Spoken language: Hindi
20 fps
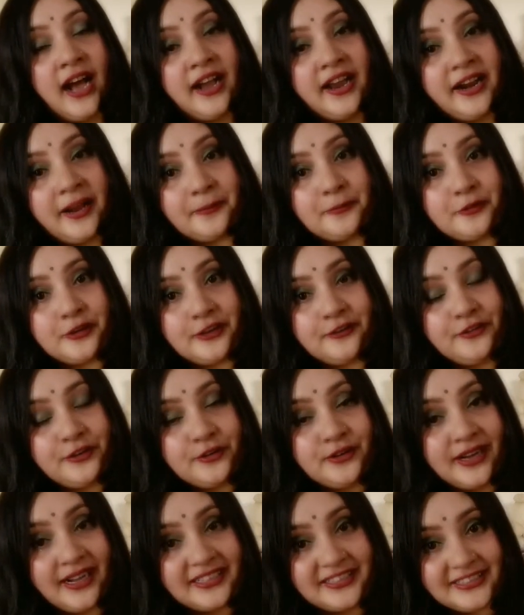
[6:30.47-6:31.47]
अगर आपको ये
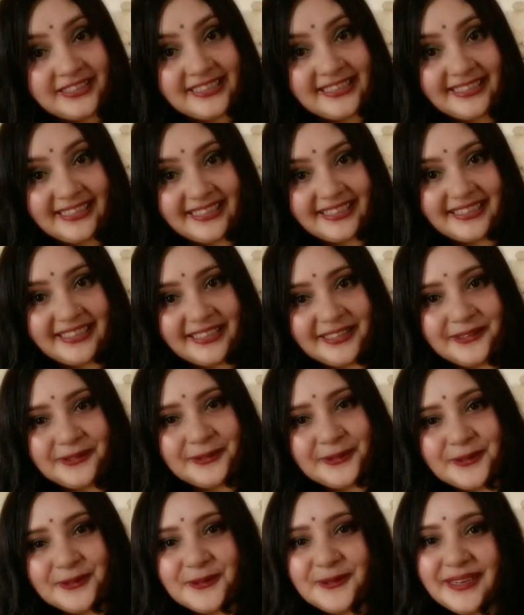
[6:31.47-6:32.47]
वीडियो अच्छी लगी
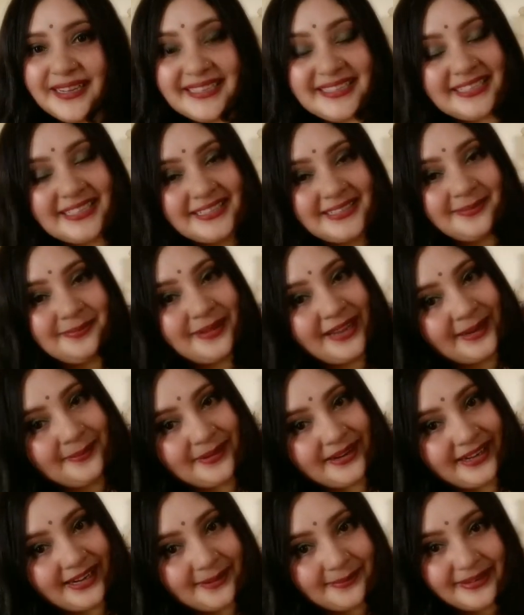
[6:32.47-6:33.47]
तो दोस्तों अच्छे अच्छे प्यार
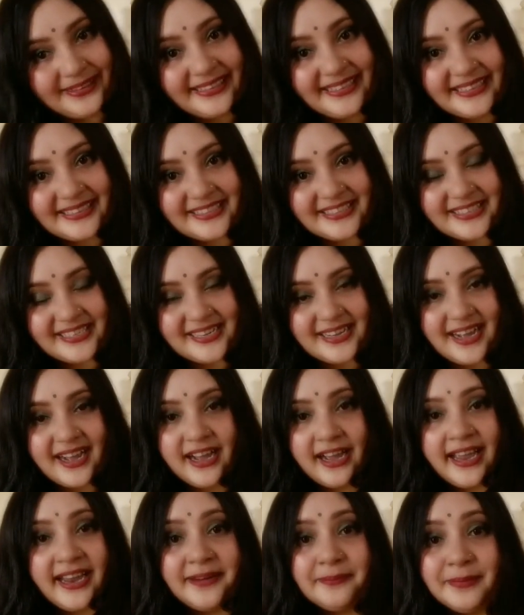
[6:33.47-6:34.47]
प्यारे कमेंट
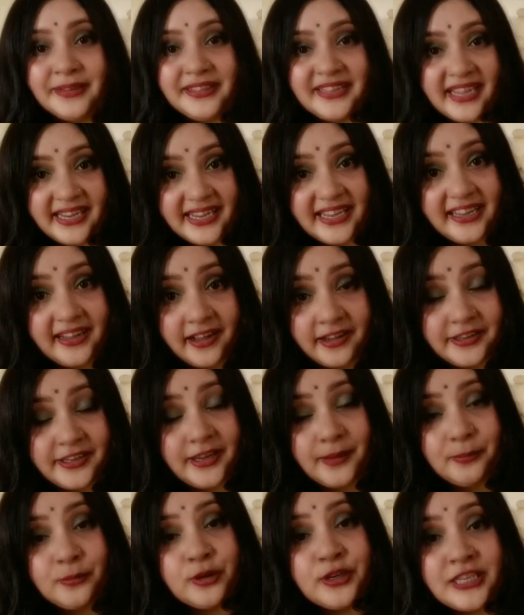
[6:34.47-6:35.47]
कीजिएगा एंड बताइएगा
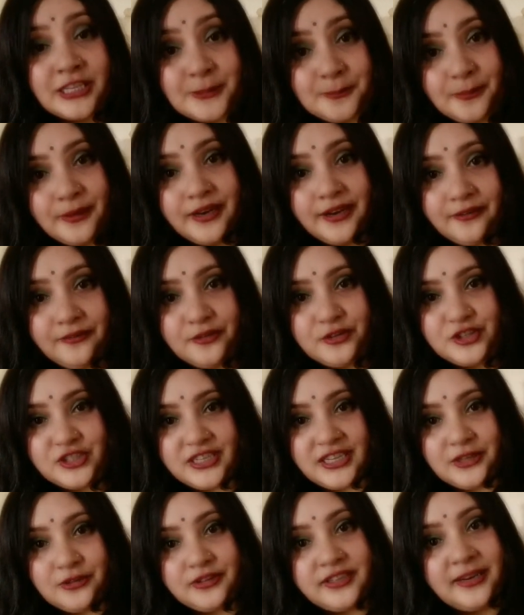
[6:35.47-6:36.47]
कि आपको किस पे रिव्यू
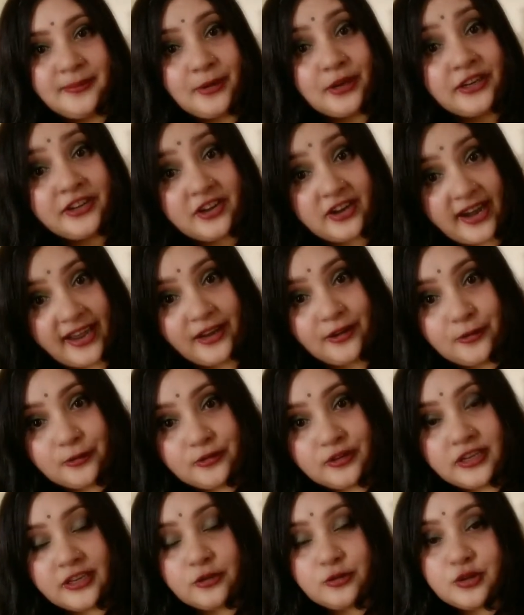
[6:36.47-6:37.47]
चाहिए तो देन मैं ट्राई
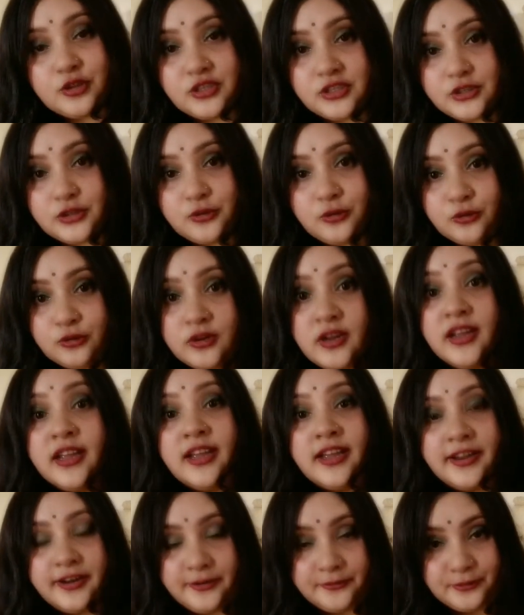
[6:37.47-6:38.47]
करूंगी उस चीज को
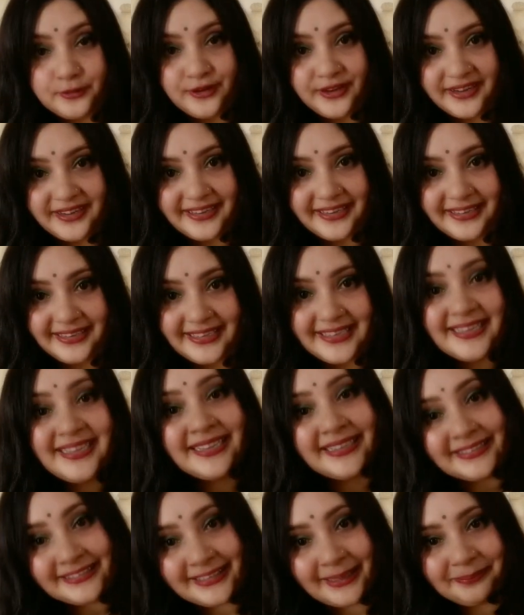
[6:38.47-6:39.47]
रिव्यू करने की
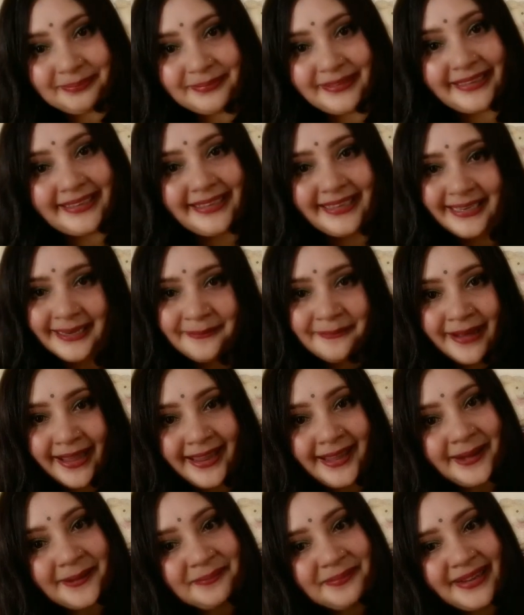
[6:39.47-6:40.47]
तब तक, तक के लिए
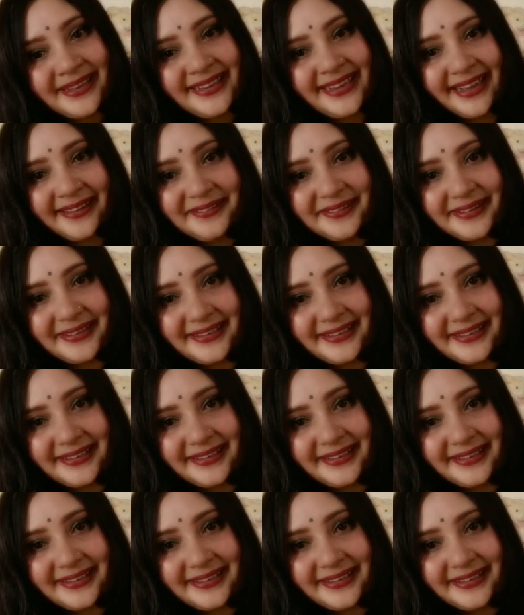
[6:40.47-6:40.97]
बाय अपना ध्यान